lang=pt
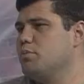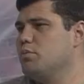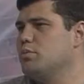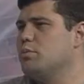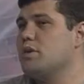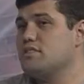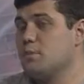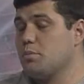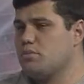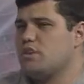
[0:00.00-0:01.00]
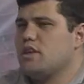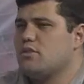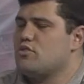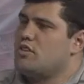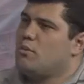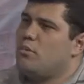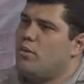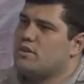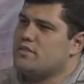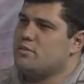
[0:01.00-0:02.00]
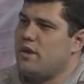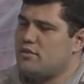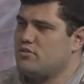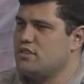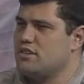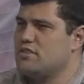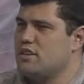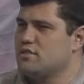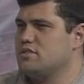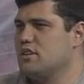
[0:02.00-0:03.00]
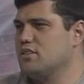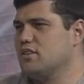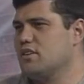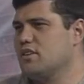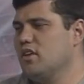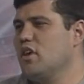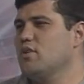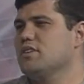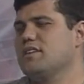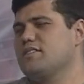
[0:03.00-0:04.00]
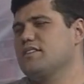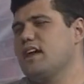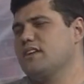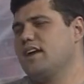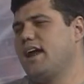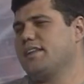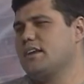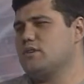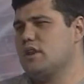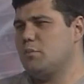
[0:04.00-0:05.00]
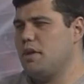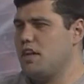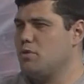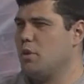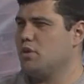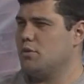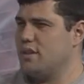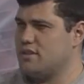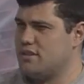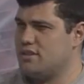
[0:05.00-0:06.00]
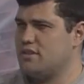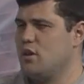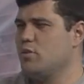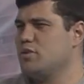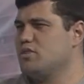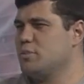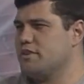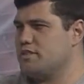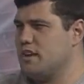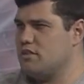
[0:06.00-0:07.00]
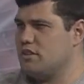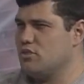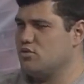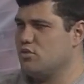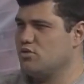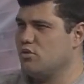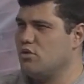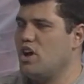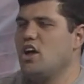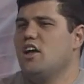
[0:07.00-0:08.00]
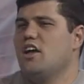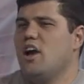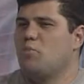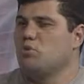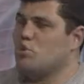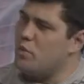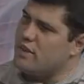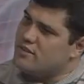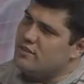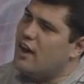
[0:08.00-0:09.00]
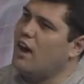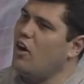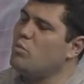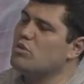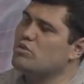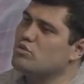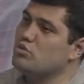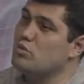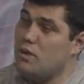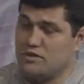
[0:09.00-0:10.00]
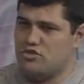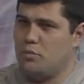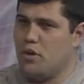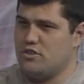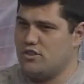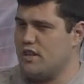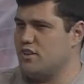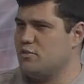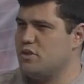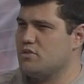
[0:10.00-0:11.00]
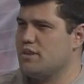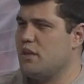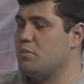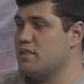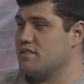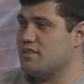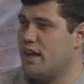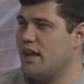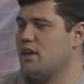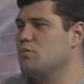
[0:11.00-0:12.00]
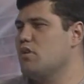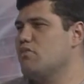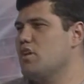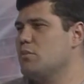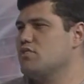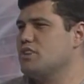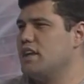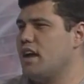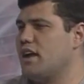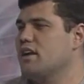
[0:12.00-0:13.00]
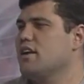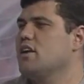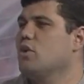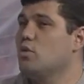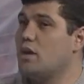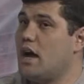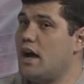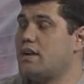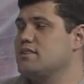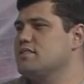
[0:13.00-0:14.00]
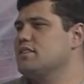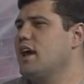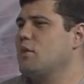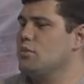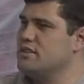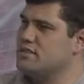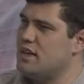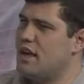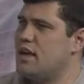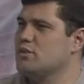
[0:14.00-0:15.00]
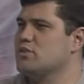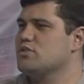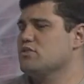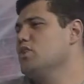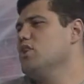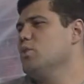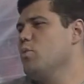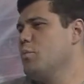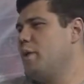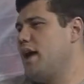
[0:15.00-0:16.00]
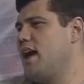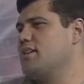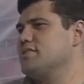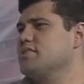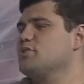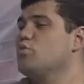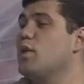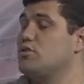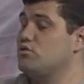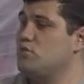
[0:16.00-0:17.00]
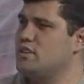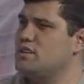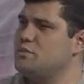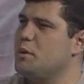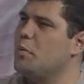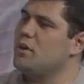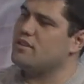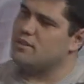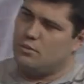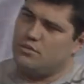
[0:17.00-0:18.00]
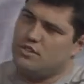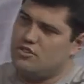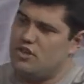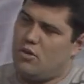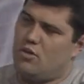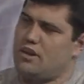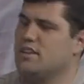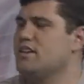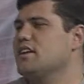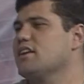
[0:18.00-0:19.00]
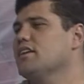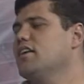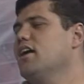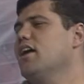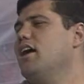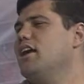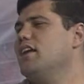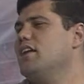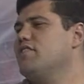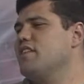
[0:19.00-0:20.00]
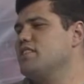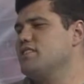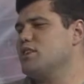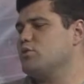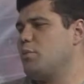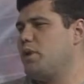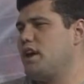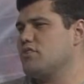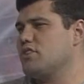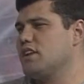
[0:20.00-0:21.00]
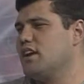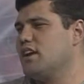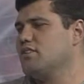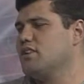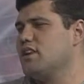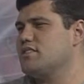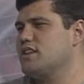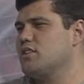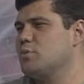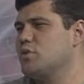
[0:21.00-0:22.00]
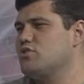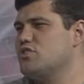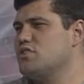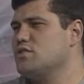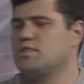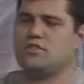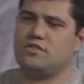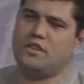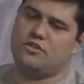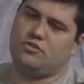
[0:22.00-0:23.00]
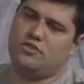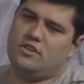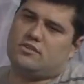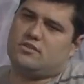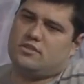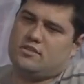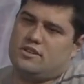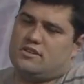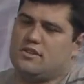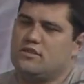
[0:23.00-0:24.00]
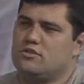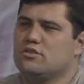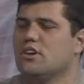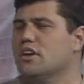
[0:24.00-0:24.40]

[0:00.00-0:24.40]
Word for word: público. Por uhum. exemplo, o centro, a gente tem poucos espaços de lazer no centro. O centro da cidade, Sim. caracteristicamente, pela urbanização, esse processo ele se tornou é muito comercial, uhum. muito sisudo, mas a gente pode redimensionar e pensar ele de uma forma de criar lugares né, uhum. arborizados, com praças, com ações para a população se sentir acolhida né, ali e fazer a sua prática né, de lazer esportivo, essa atividade uhum. física, seu exercício,